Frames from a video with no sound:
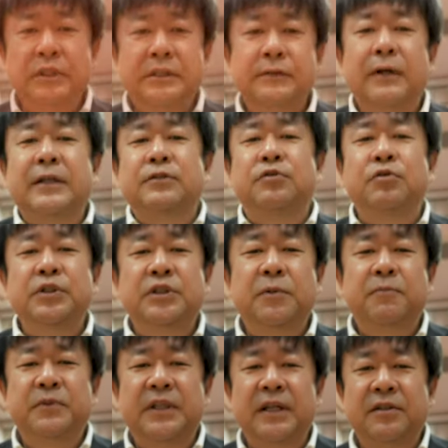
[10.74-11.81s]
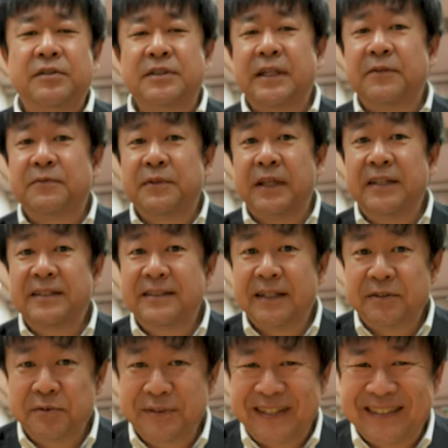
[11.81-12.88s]
んにちはソニーショップテックスタッフ店員
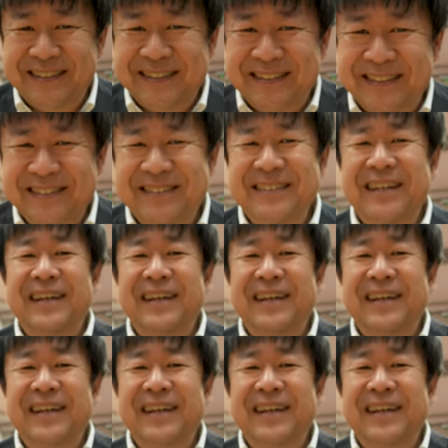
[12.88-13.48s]
佐藤です